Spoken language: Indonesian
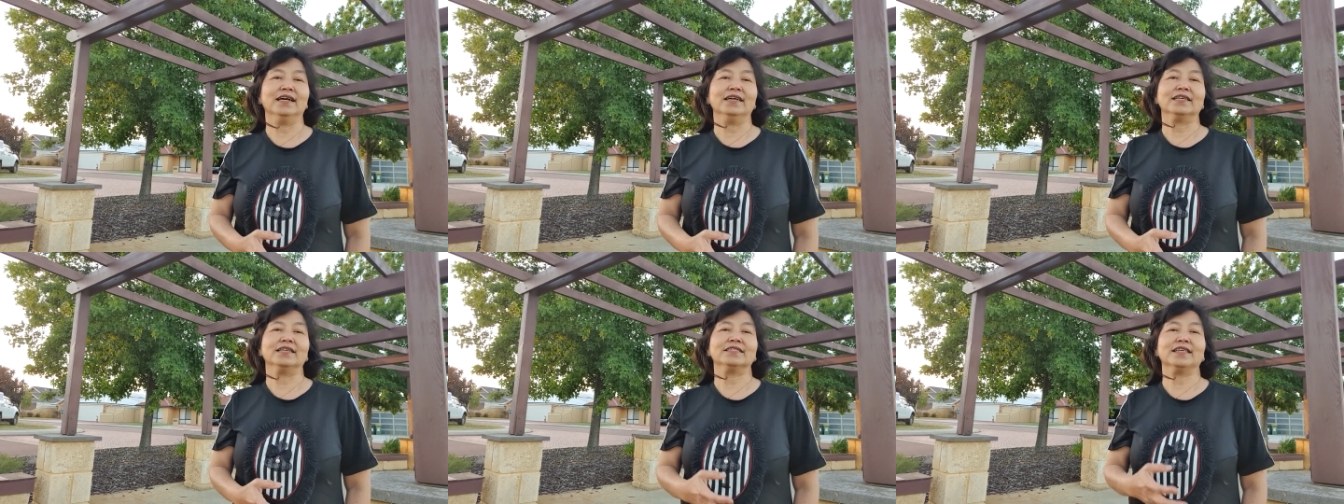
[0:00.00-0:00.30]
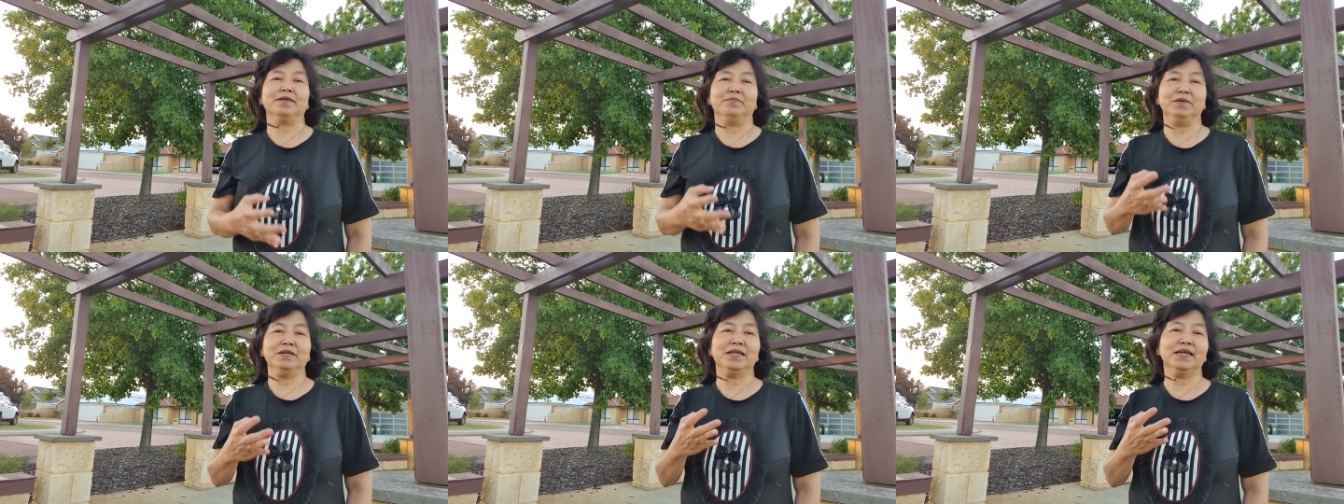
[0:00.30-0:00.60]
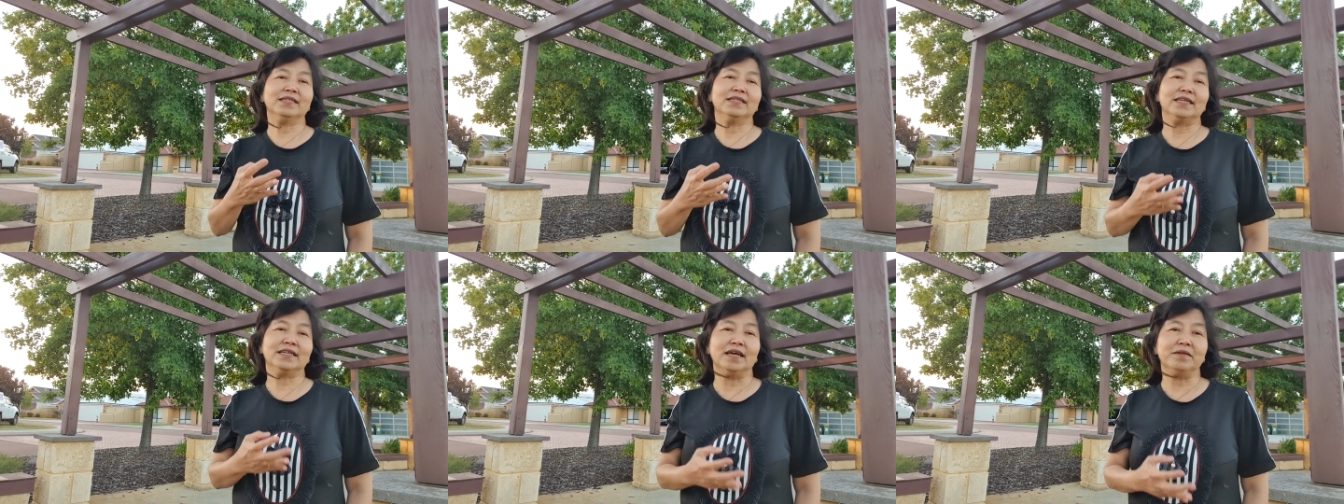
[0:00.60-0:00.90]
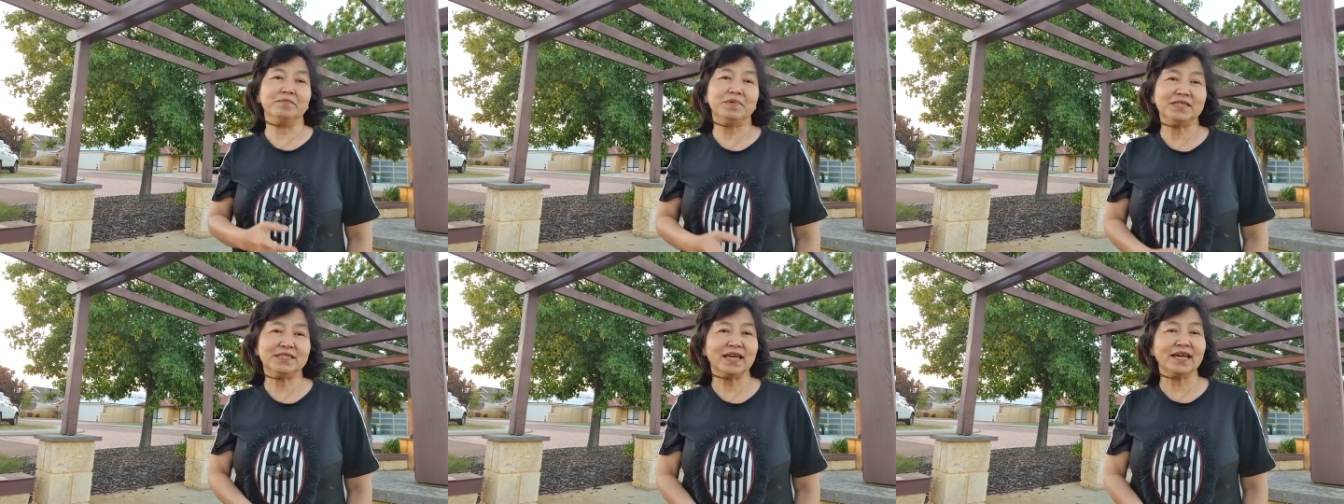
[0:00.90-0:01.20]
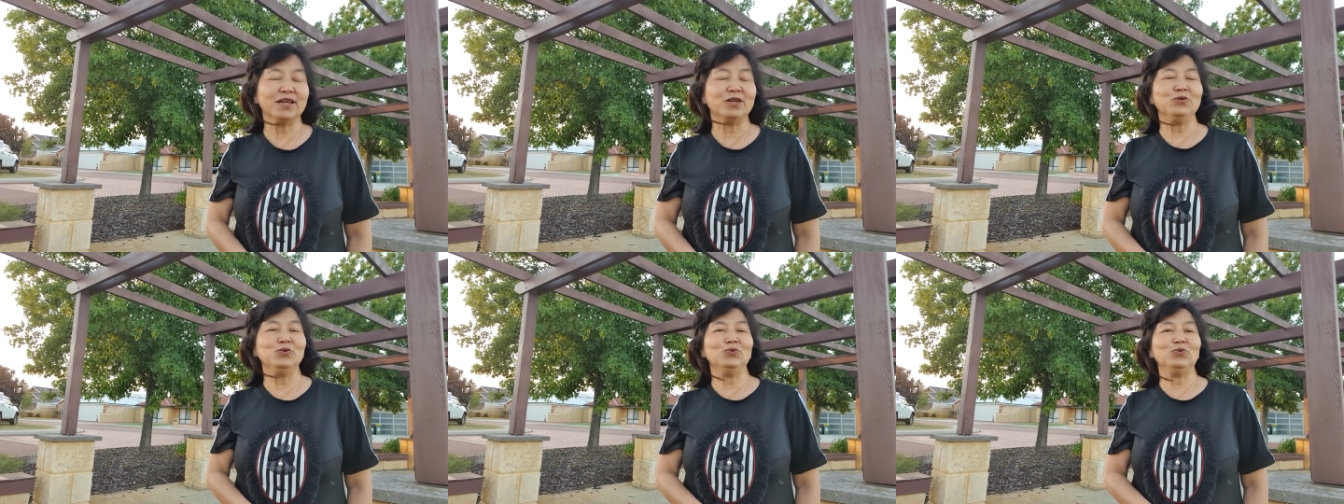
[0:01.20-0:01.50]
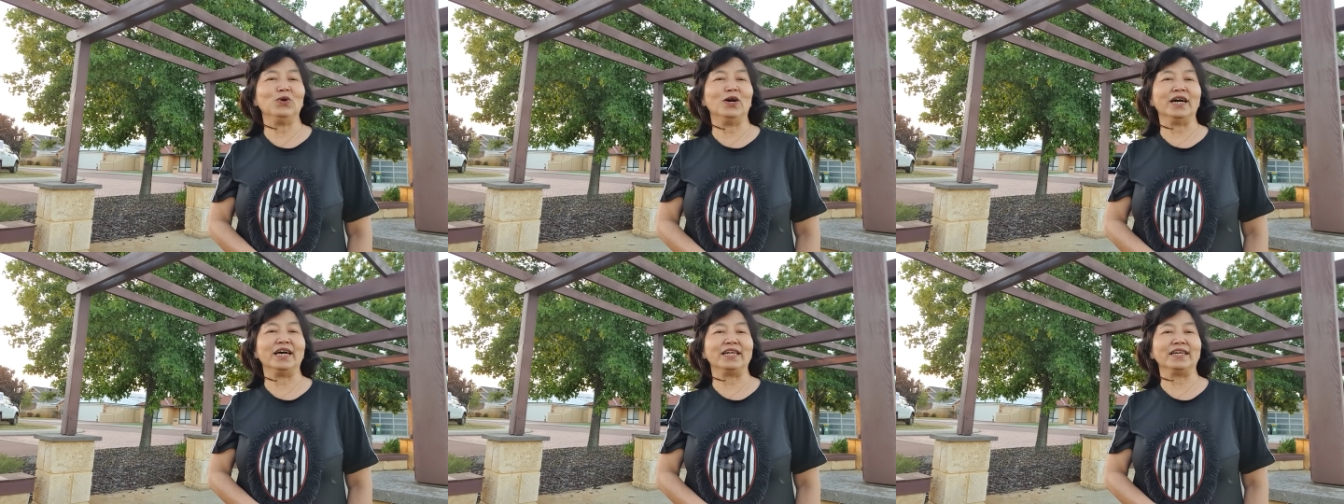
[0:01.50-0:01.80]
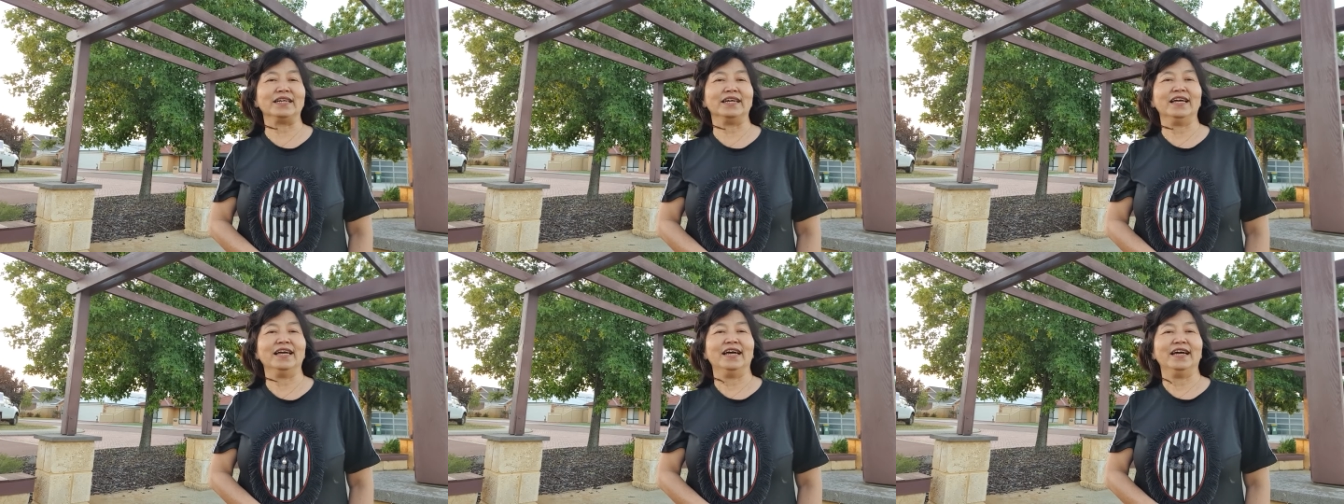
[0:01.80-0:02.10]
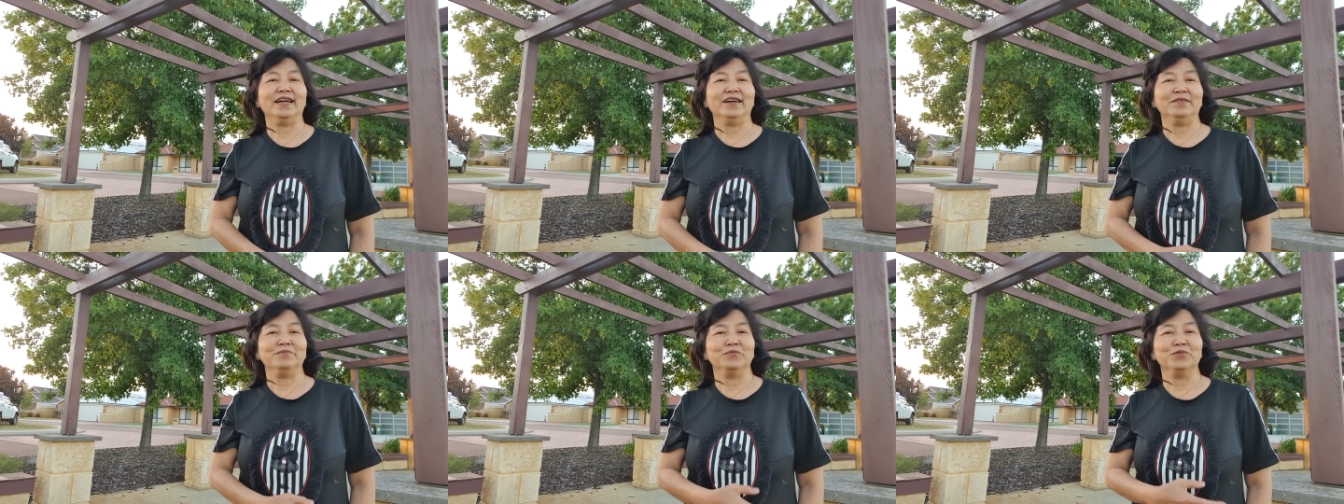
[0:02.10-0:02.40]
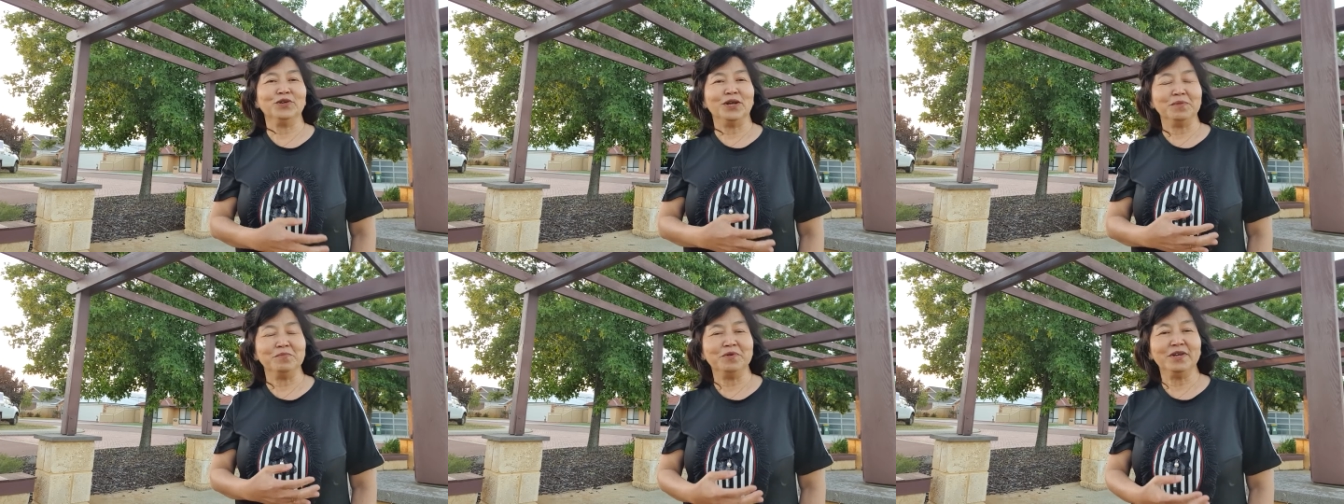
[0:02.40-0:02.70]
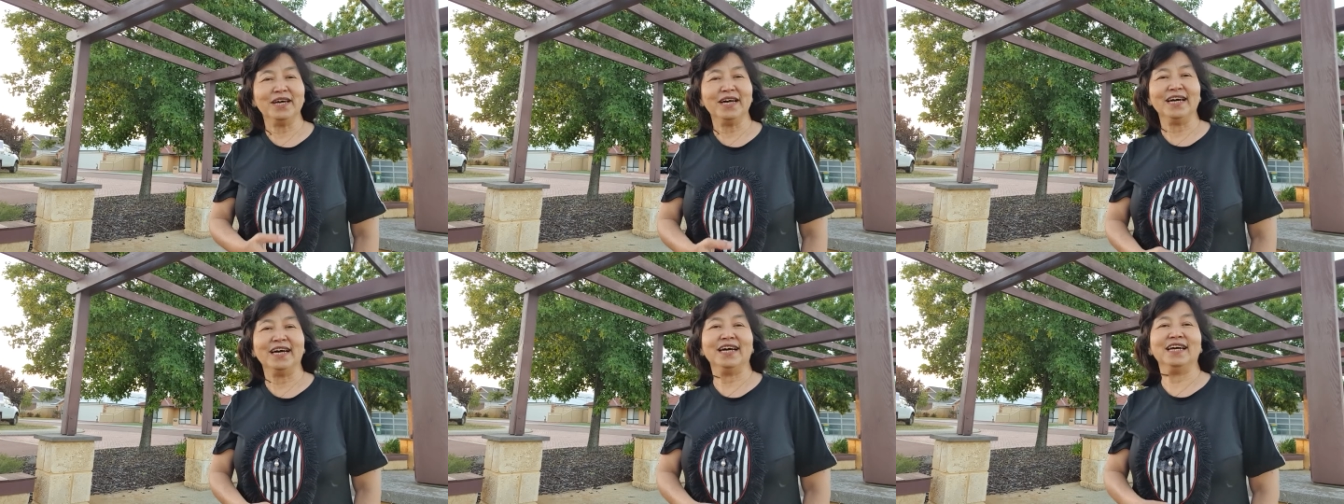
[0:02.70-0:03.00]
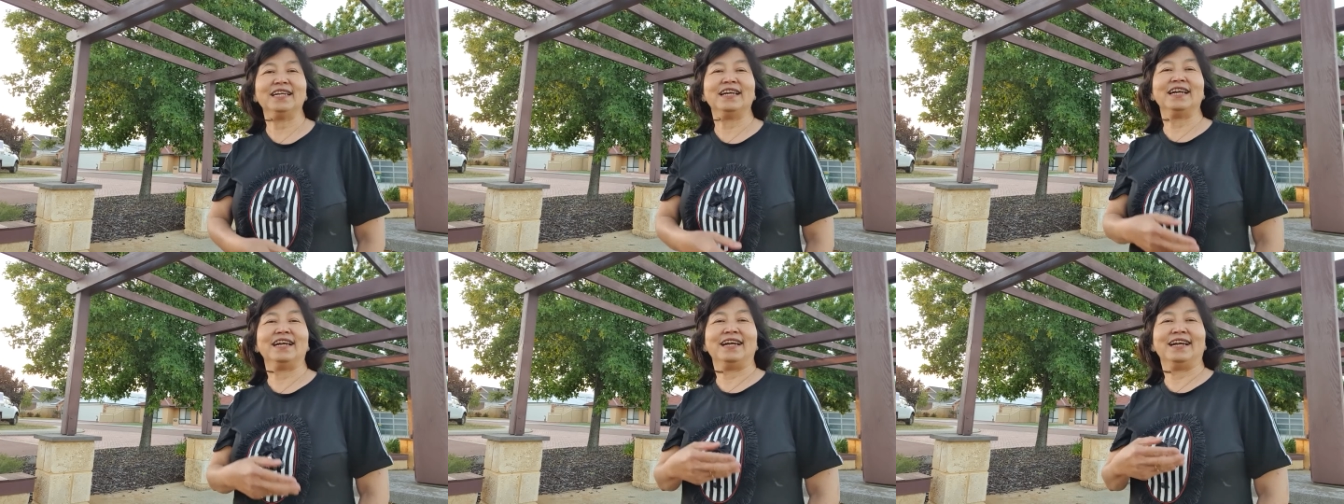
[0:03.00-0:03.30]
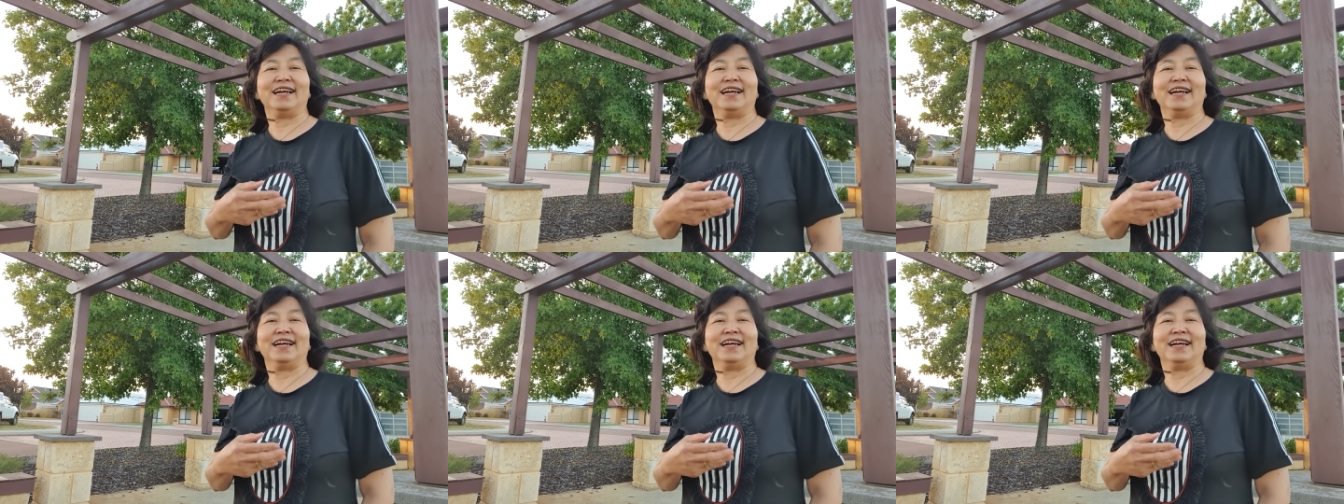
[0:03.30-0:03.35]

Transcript: tetapi dia tidak bisa keluar Mudah-mudahan